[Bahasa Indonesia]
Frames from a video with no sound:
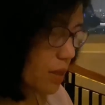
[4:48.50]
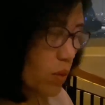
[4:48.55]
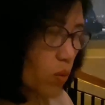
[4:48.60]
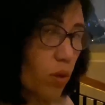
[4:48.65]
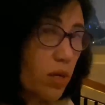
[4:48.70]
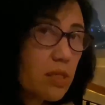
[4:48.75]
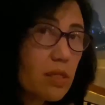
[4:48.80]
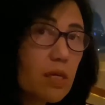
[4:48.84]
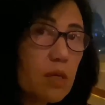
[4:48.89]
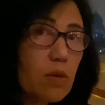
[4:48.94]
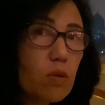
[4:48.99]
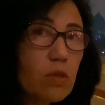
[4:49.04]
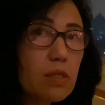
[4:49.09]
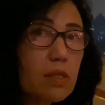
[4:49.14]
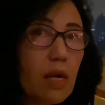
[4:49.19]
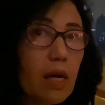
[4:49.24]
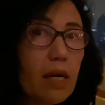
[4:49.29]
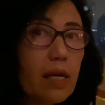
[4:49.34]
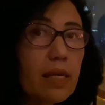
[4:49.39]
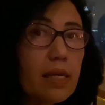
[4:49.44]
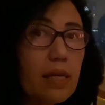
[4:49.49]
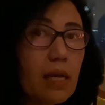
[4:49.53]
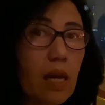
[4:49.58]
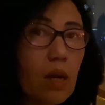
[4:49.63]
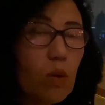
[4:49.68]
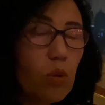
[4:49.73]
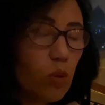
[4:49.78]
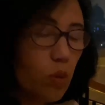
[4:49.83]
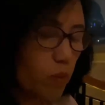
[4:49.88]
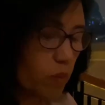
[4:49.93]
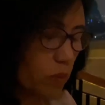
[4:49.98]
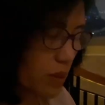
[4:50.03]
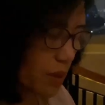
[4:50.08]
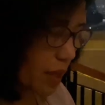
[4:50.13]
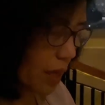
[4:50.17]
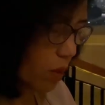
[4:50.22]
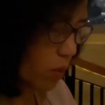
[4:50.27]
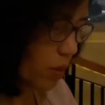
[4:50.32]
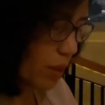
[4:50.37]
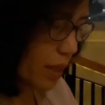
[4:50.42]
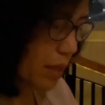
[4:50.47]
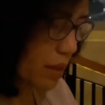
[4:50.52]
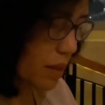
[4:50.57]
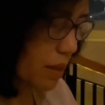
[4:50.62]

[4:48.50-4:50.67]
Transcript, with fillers: kuasa dosa ialah hukum Taurat